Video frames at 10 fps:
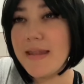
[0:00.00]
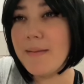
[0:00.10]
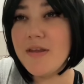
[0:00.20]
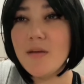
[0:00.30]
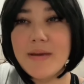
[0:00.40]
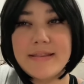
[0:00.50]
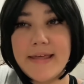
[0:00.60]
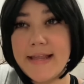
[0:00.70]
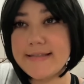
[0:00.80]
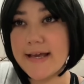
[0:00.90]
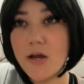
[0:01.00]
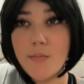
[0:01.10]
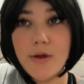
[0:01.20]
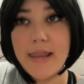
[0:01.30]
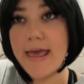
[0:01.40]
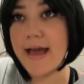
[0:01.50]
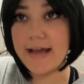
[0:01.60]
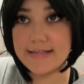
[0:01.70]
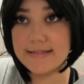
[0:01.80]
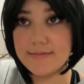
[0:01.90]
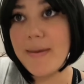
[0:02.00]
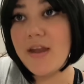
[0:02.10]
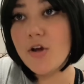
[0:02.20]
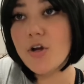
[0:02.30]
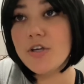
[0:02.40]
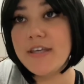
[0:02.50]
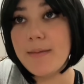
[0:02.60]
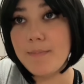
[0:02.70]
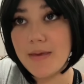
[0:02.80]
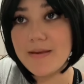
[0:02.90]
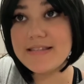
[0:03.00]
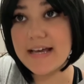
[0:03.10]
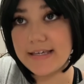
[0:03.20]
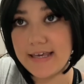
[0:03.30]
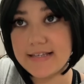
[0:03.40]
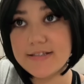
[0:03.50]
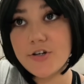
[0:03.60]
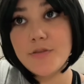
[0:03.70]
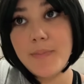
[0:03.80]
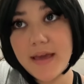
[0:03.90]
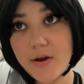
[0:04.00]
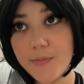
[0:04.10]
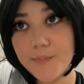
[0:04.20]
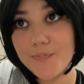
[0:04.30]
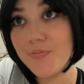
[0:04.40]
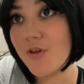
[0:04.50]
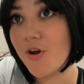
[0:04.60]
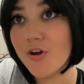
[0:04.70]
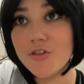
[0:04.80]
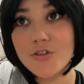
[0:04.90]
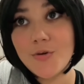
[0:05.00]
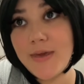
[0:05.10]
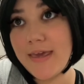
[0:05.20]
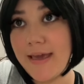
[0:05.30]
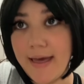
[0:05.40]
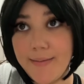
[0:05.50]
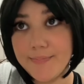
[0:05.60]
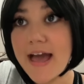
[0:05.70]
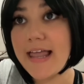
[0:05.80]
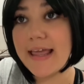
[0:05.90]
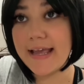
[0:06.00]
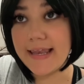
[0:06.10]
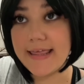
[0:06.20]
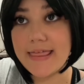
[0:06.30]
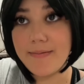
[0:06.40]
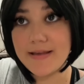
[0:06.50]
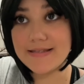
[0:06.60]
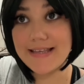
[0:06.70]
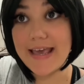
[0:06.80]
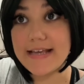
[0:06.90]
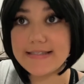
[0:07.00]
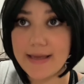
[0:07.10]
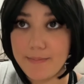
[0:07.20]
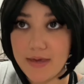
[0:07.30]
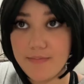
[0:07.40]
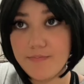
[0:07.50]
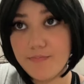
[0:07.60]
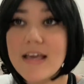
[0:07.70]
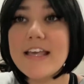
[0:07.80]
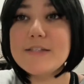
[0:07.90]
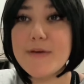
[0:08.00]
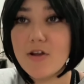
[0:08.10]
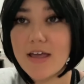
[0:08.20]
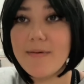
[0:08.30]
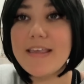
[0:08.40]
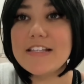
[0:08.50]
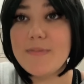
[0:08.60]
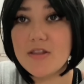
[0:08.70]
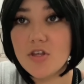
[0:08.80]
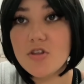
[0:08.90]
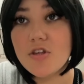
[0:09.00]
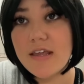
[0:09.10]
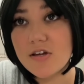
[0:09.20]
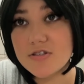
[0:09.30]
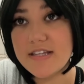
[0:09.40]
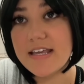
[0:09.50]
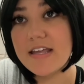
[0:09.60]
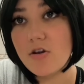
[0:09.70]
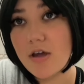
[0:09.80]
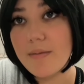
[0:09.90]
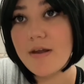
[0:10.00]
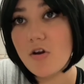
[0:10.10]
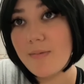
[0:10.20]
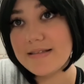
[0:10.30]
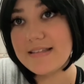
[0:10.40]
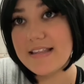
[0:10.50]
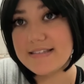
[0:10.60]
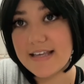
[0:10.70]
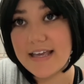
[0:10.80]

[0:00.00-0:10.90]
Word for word: a mí no me interesa cómo le hagas, pero con quien vives aquí es conmigo, no con tu hija. A la que le debes es a mí. Y espero que vayas viendo en dónde conseguir lo que me robaste desde que